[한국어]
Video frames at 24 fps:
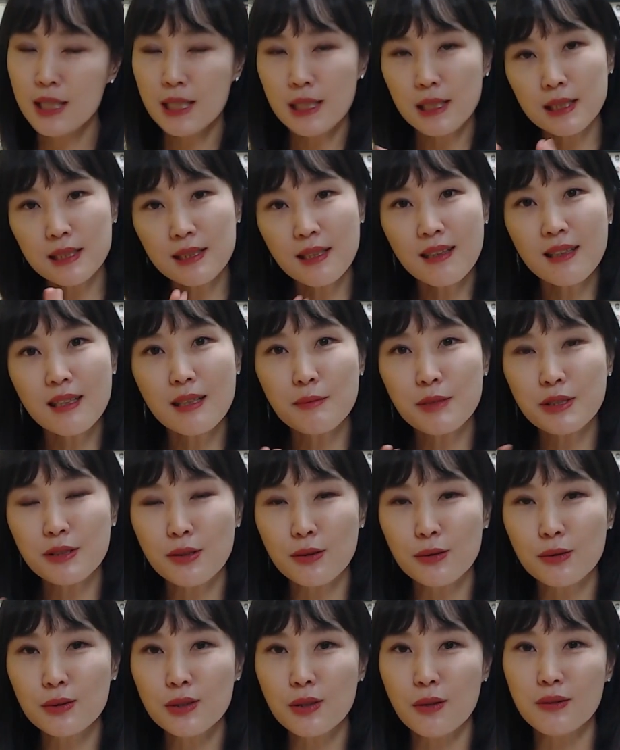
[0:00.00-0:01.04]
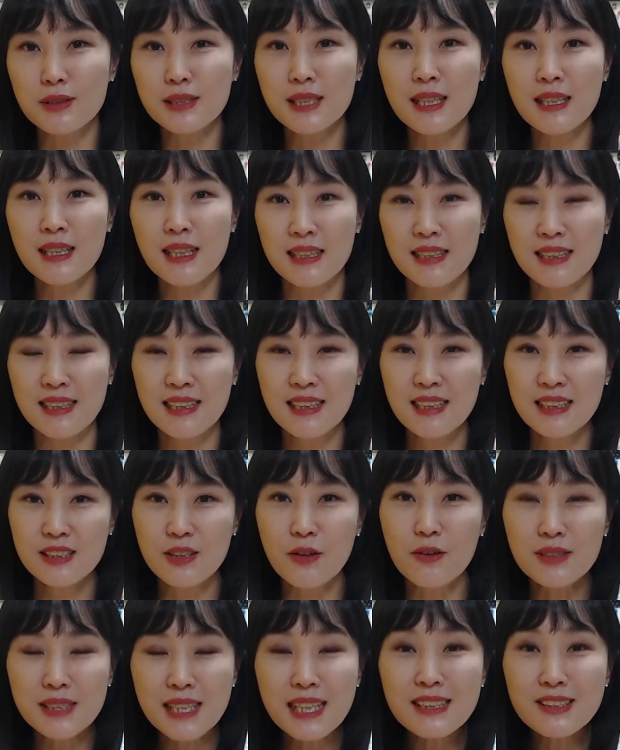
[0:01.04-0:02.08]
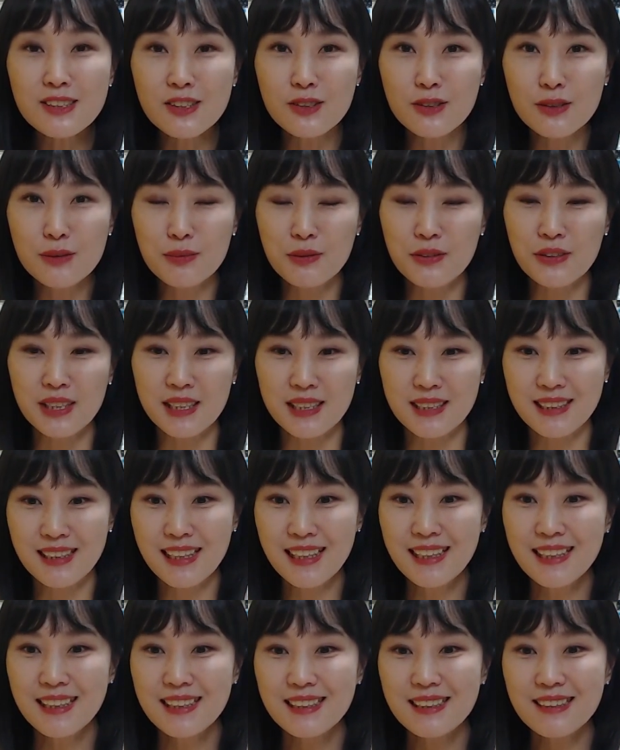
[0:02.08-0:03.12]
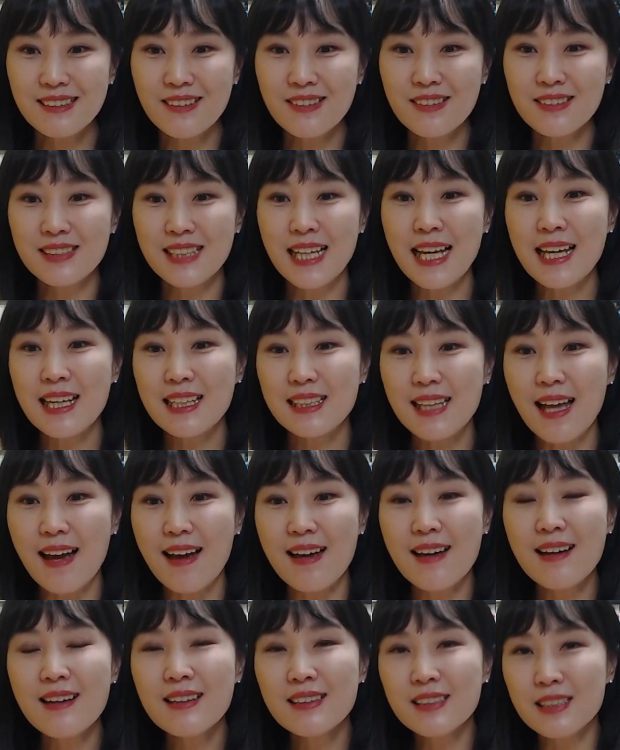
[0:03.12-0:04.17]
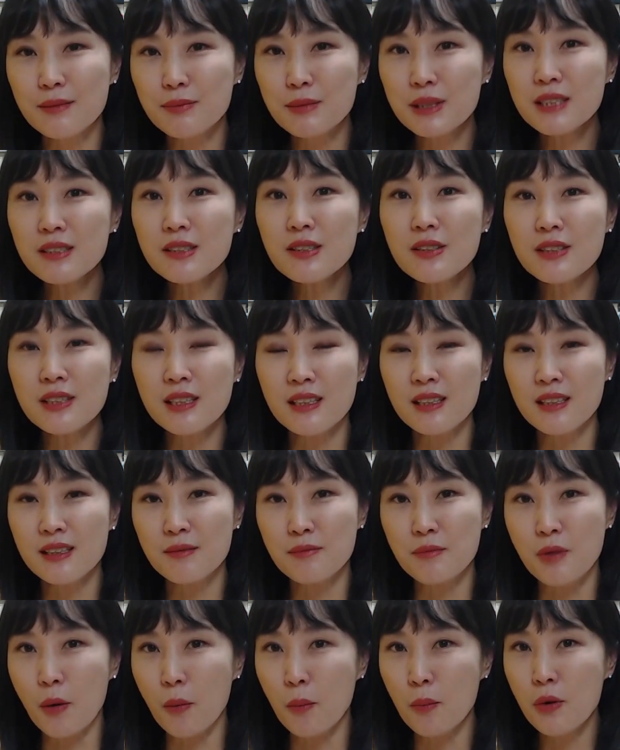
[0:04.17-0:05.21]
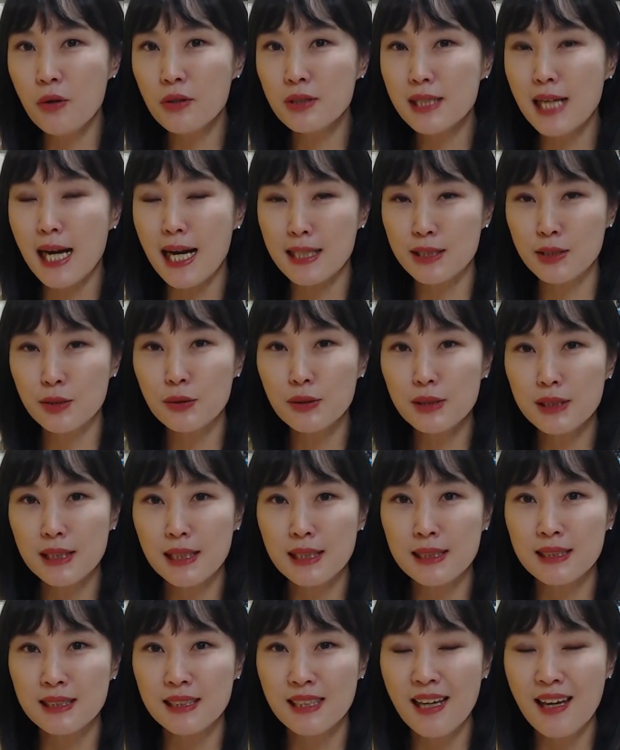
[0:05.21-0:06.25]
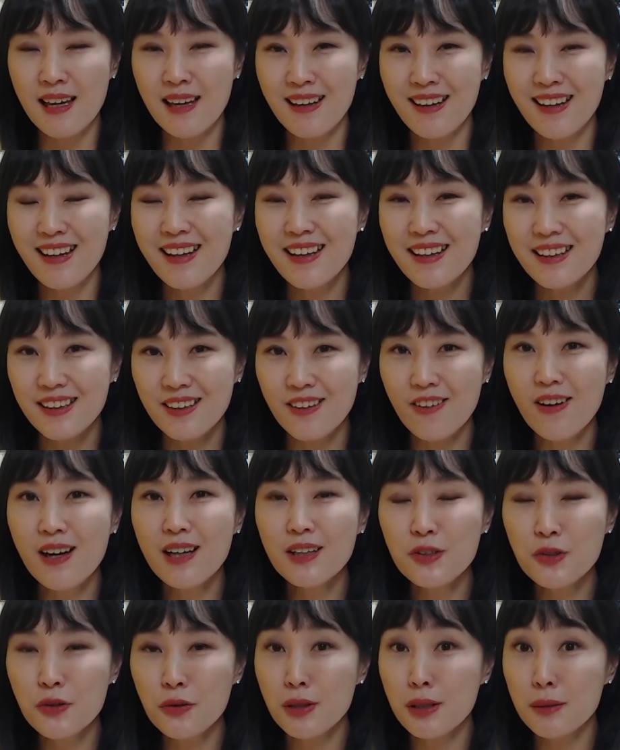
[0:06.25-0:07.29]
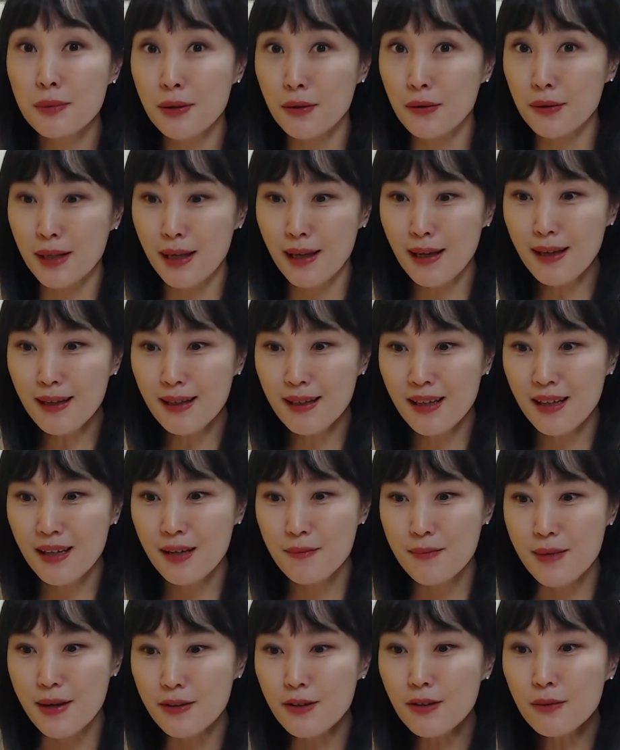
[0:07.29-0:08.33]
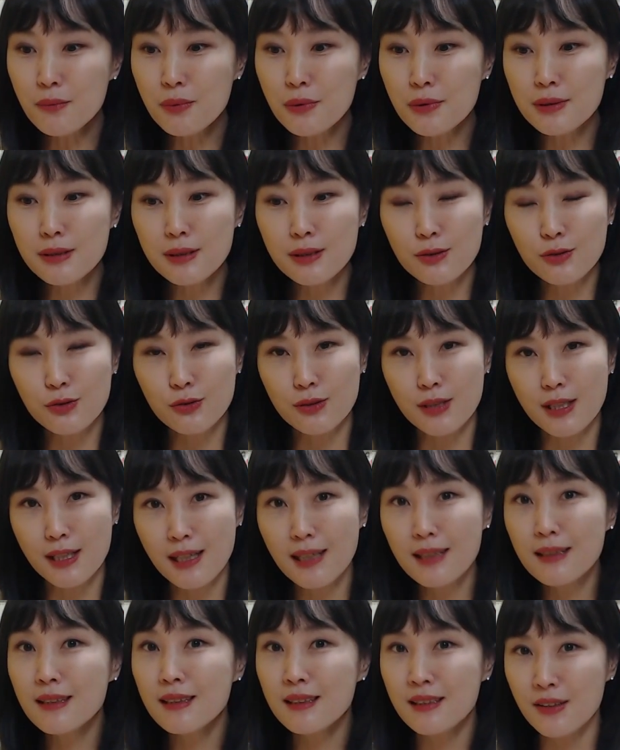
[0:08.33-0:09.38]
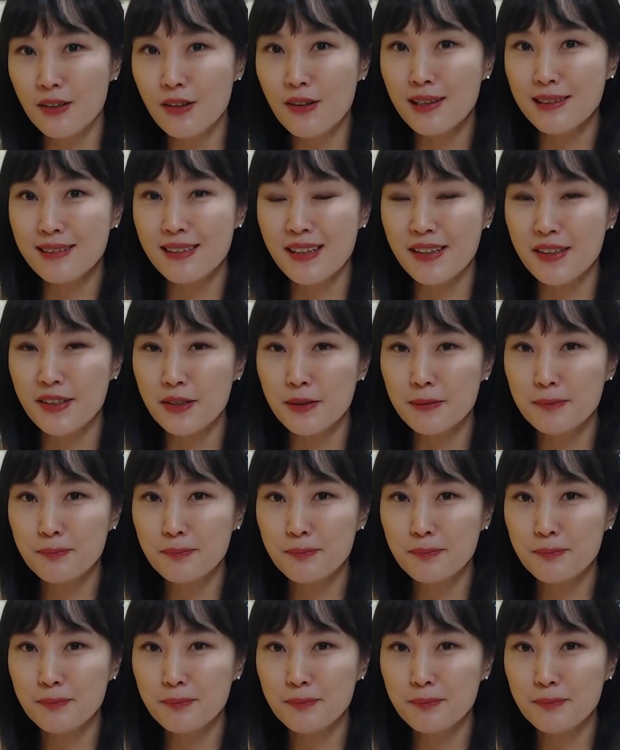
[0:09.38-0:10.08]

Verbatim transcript: 이상하면서도 정상한 정상적으로 보이는 그런 다양한 입체적인 면모를 가지고 있다는 게 여학교의 별의 매력 포인트 중에 하나인 것 같아요.